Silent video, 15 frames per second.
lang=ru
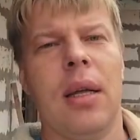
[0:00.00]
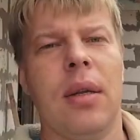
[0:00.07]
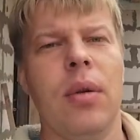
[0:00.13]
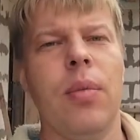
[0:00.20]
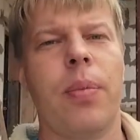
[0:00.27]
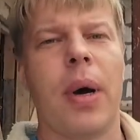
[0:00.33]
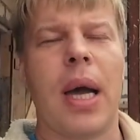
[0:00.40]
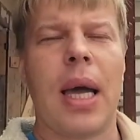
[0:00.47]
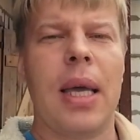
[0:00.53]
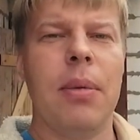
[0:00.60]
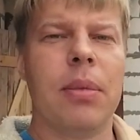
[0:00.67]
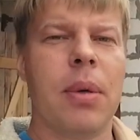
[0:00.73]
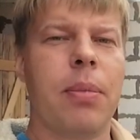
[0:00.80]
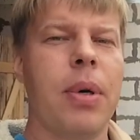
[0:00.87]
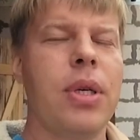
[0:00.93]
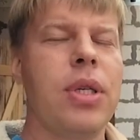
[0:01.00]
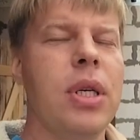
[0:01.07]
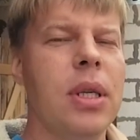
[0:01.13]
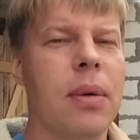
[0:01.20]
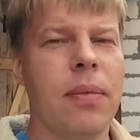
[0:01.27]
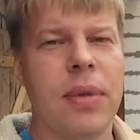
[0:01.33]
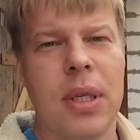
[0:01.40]
но по каким-то
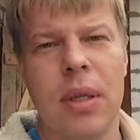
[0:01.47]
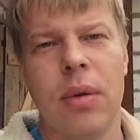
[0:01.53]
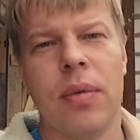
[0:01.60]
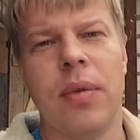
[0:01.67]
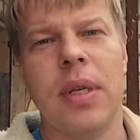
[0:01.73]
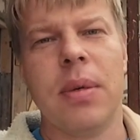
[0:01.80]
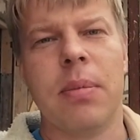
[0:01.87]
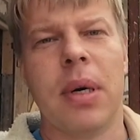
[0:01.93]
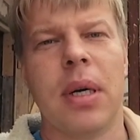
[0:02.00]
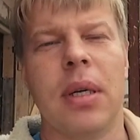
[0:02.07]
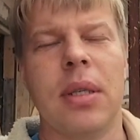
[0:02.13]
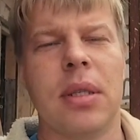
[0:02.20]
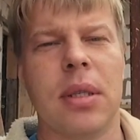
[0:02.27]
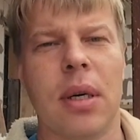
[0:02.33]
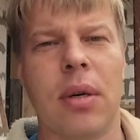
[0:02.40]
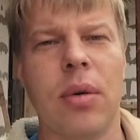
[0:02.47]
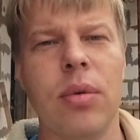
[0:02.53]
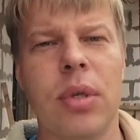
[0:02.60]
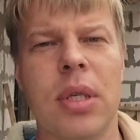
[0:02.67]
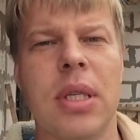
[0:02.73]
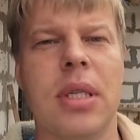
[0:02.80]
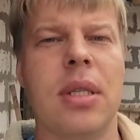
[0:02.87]
причинам, в силу, видимо,
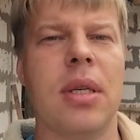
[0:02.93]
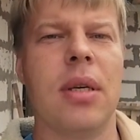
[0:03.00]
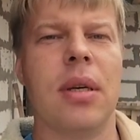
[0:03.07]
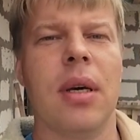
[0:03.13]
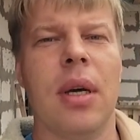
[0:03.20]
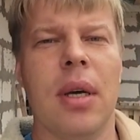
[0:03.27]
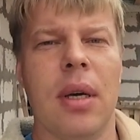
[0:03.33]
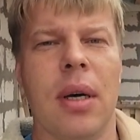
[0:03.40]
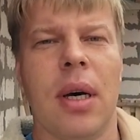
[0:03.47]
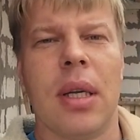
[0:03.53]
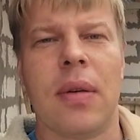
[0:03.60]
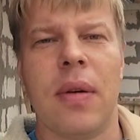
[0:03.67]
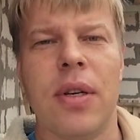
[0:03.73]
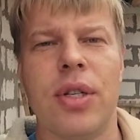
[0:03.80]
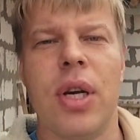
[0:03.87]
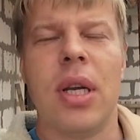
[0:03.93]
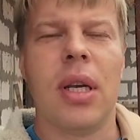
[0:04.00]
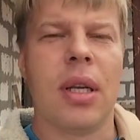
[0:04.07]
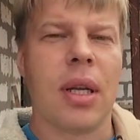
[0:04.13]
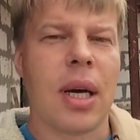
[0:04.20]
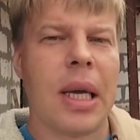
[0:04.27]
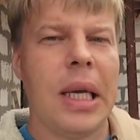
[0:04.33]
загруженности,
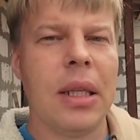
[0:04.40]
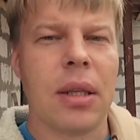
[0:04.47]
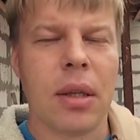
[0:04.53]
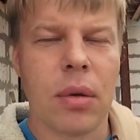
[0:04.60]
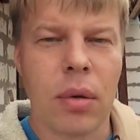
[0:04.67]
отвлечения на какие-то